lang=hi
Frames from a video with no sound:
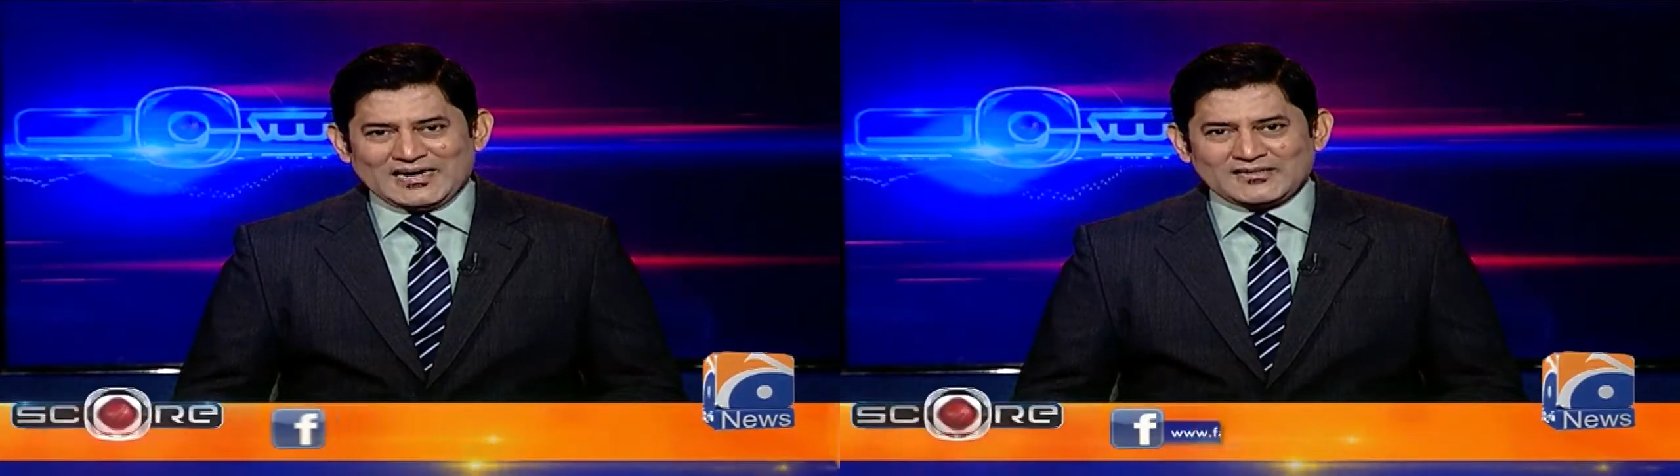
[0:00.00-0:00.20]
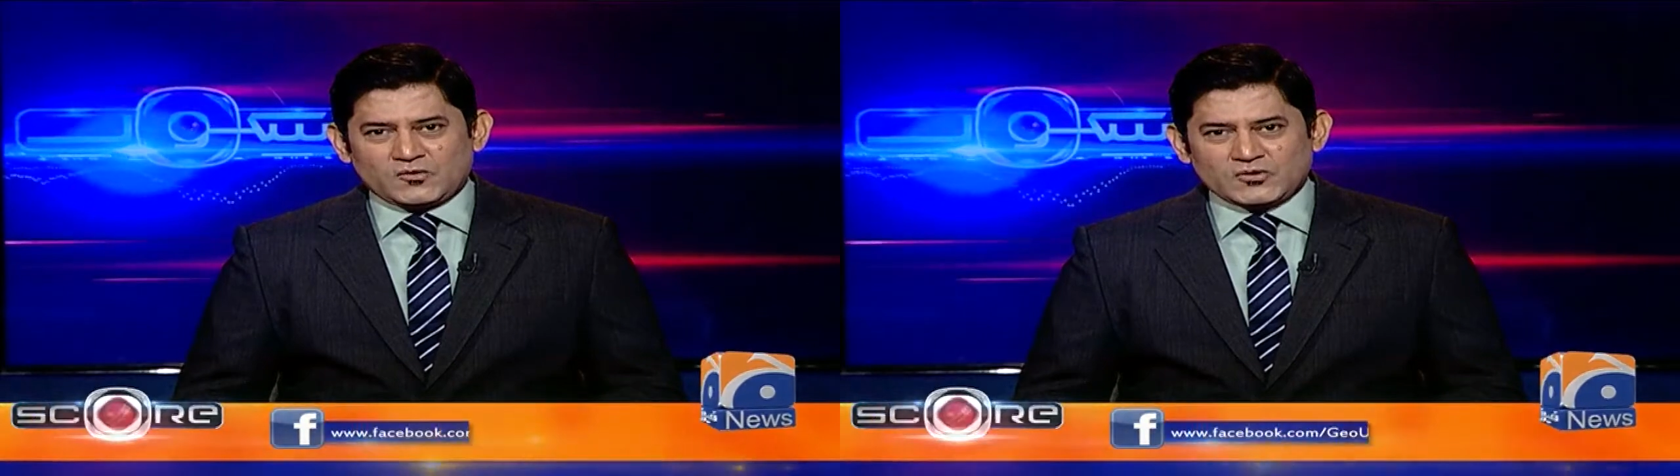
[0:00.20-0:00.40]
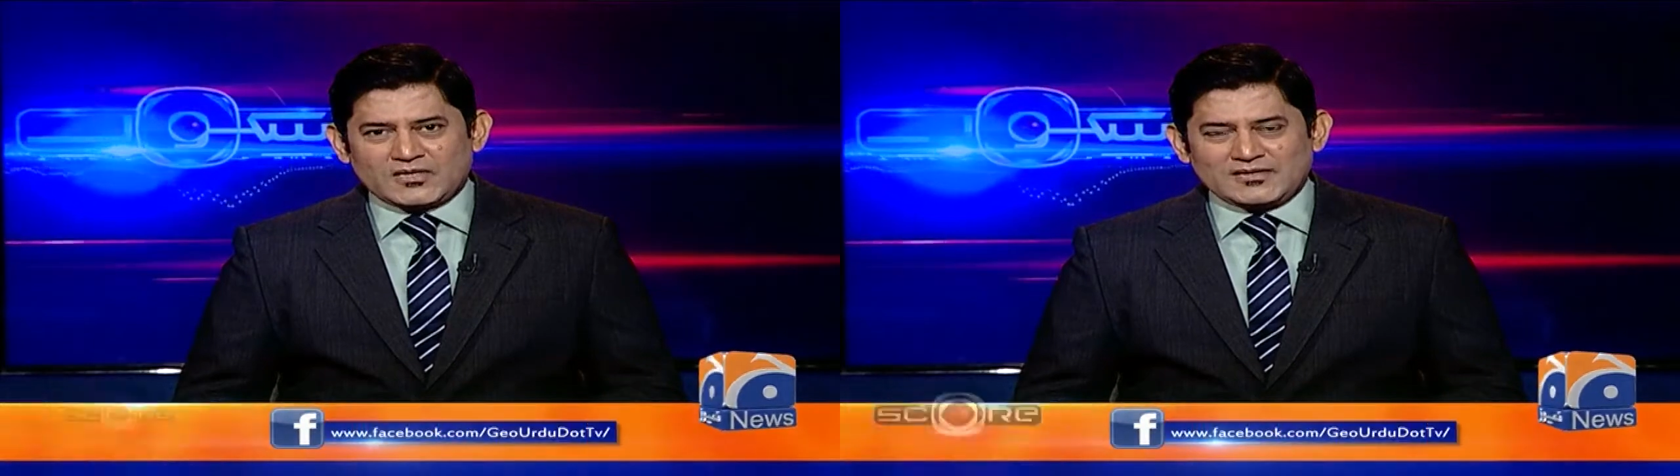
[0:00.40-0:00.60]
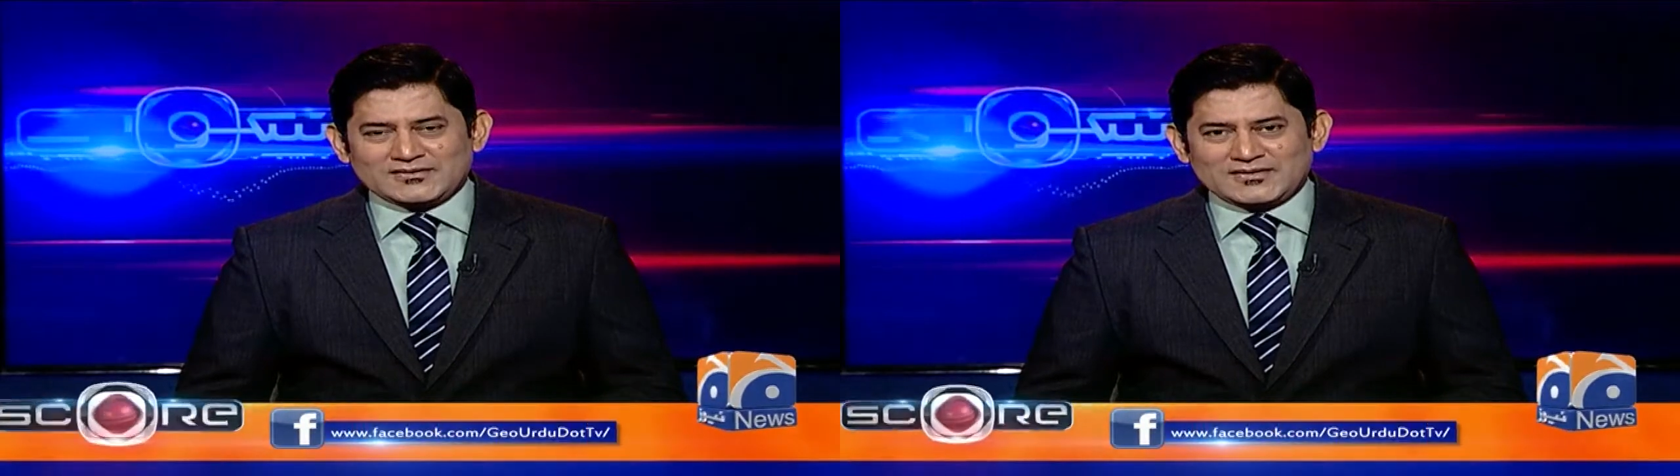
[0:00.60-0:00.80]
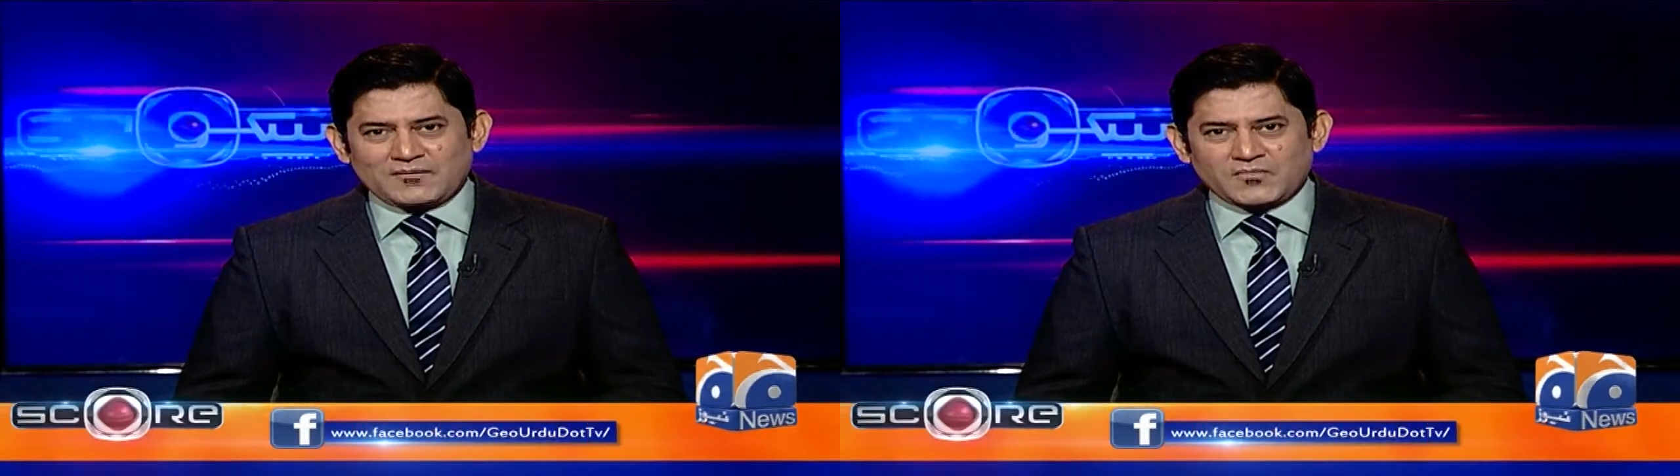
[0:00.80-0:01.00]
हैदर हुसैन
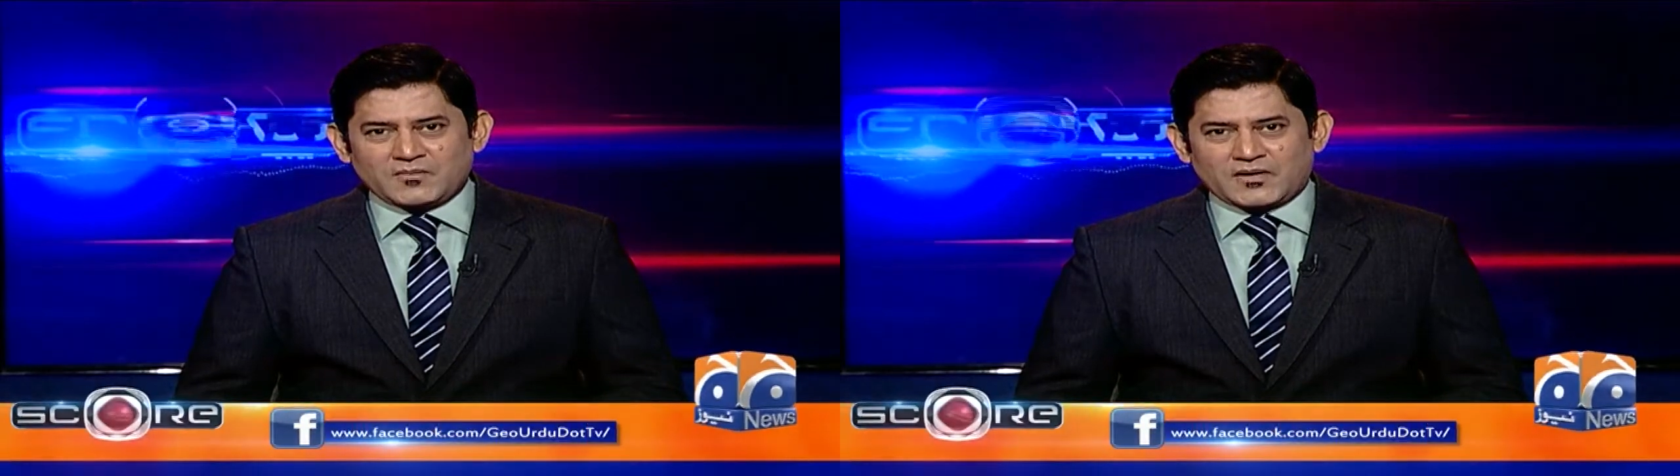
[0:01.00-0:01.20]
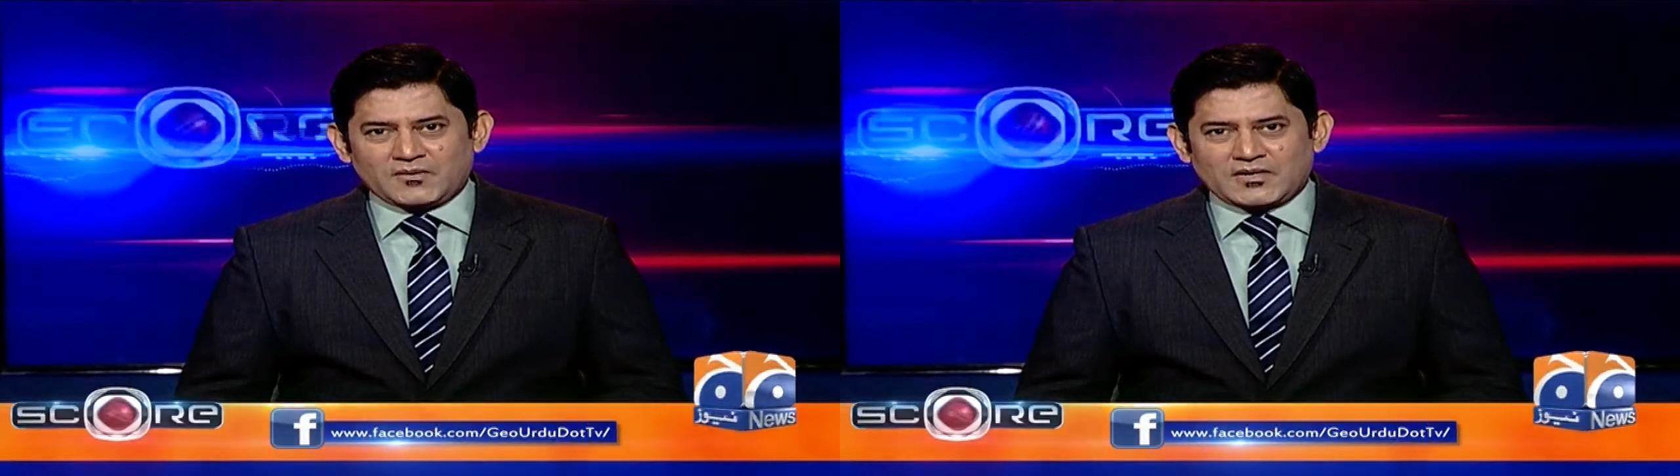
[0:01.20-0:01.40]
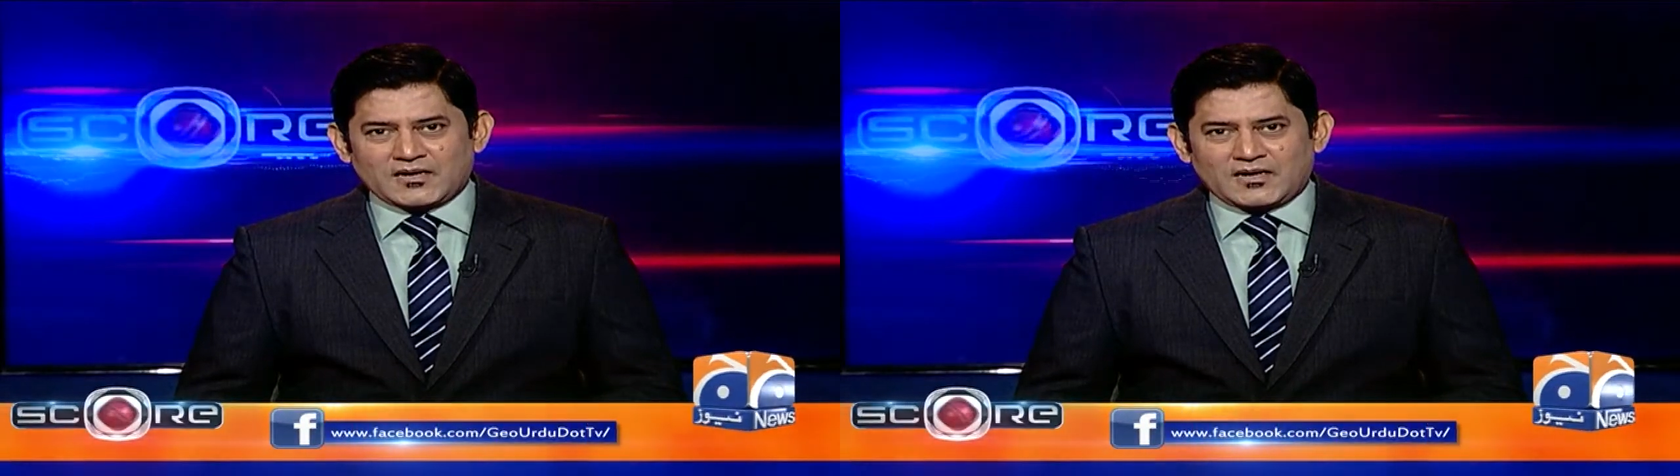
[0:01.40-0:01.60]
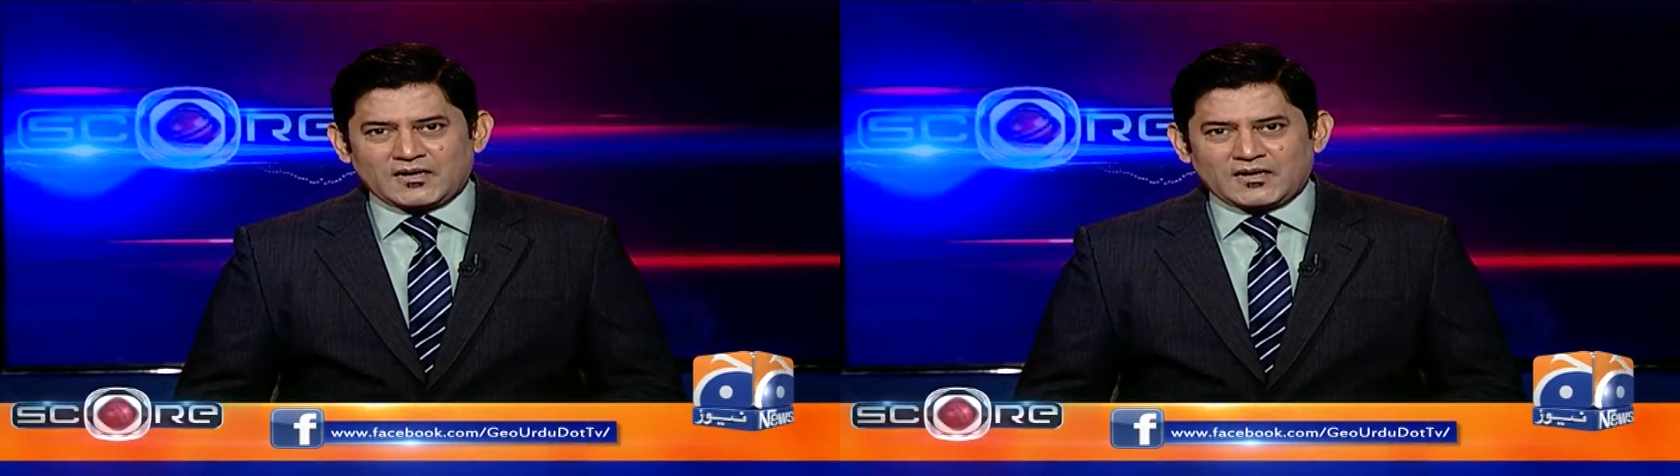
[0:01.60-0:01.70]
ने इस कैम्प के बारे में क्या